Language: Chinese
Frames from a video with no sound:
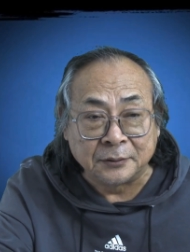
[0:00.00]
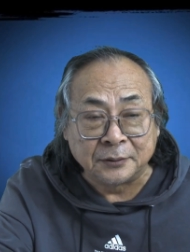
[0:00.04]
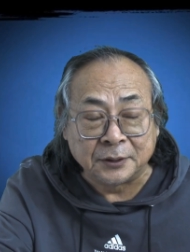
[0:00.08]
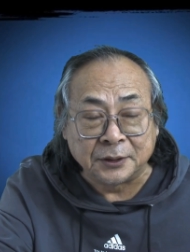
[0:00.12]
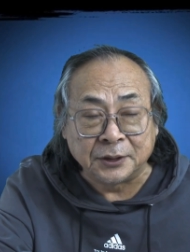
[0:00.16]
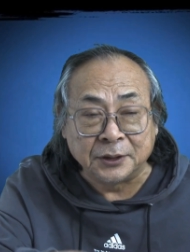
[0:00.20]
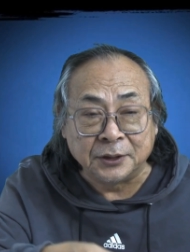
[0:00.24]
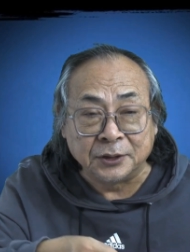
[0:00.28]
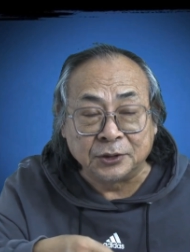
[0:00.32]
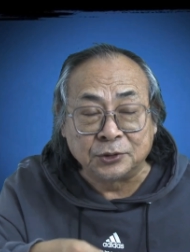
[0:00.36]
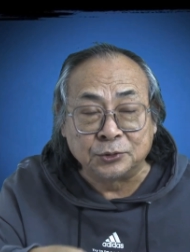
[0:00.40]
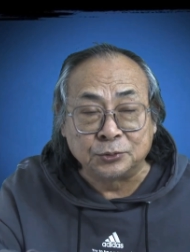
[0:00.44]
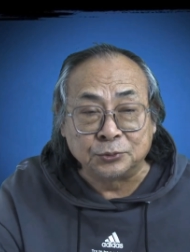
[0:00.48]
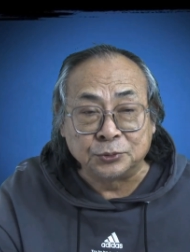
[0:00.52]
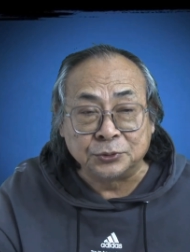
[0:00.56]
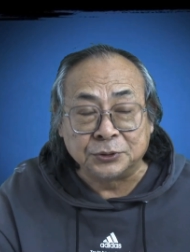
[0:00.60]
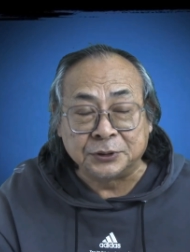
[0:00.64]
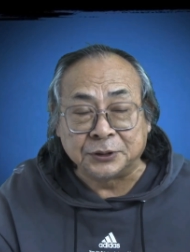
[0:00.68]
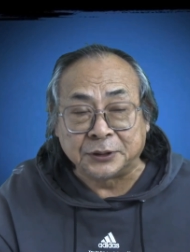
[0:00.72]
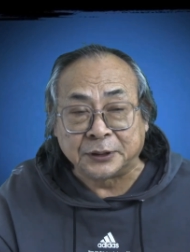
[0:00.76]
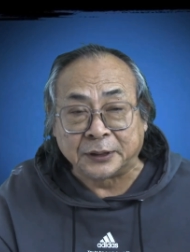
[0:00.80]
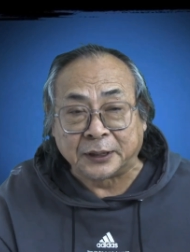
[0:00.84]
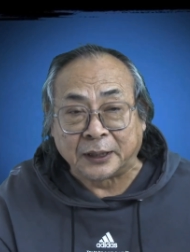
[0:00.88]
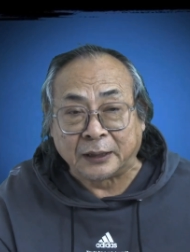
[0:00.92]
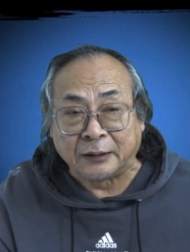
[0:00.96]
第一书
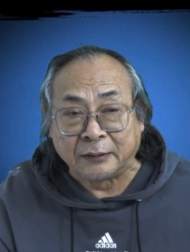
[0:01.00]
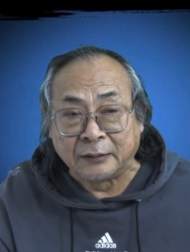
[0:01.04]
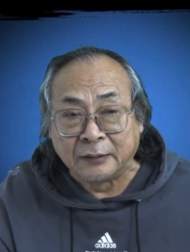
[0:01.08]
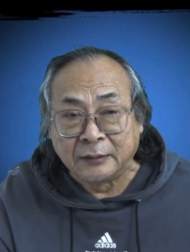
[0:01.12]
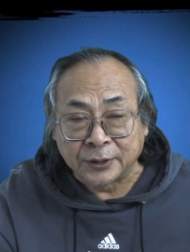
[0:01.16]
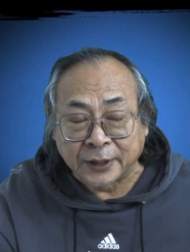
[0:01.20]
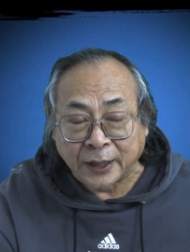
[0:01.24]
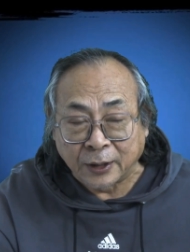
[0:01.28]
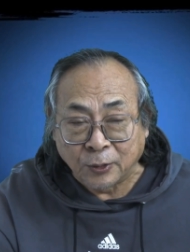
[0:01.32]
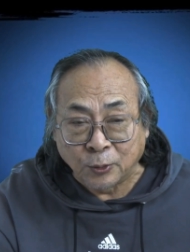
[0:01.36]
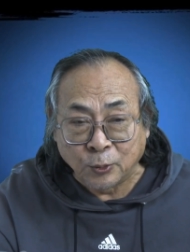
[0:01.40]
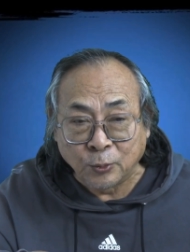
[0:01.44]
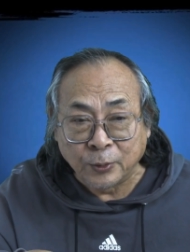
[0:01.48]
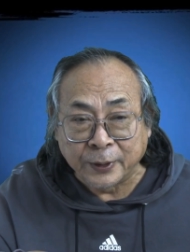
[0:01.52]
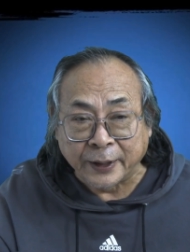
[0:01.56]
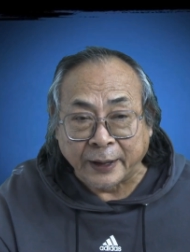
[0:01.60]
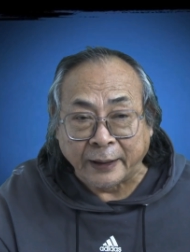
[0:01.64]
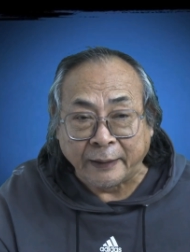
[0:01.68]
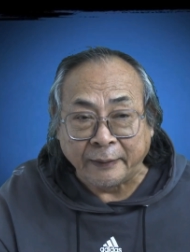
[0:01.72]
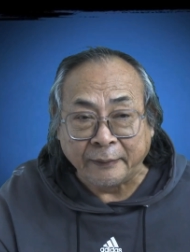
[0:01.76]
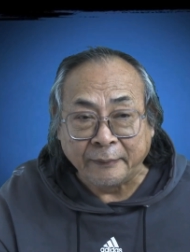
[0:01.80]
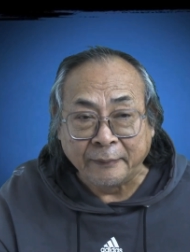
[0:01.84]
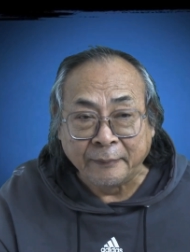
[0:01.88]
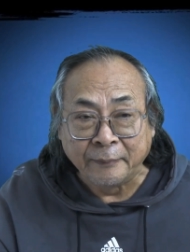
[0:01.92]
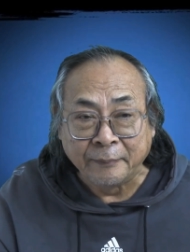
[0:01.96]
记啊，严宏
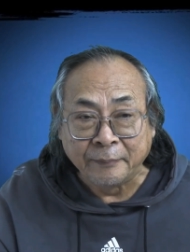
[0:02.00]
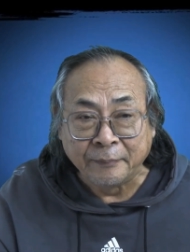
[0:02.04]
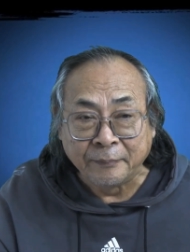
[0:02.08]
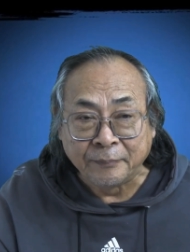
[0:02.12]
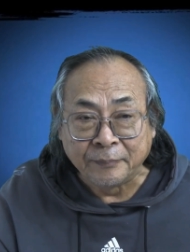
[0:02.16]
岩，